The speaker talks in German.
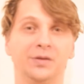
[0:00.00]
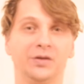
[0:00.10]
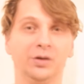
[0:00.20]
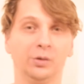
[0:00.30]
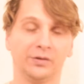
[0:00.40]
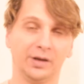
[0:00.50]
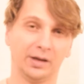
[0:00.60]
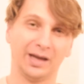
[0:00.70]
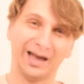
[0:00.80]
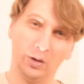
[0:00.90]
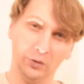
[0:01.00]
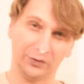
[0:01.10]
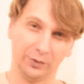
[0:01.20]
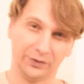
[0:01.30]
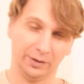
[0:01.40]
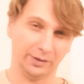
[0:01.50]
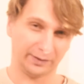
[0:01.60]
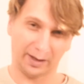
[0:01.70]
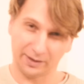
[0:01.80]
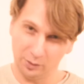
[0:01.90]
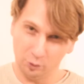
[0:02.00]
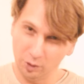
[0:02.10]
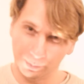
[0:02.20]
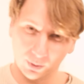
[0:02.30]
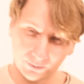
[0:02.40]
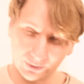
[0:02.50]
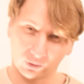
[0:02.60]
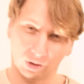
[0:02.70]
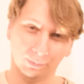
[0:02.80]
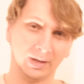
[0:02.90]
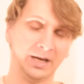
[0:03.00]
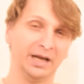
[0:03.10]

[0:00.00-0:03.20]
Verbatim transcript: Beziehungssache herauszuziehen. Das kann dann urplötzlich kommen,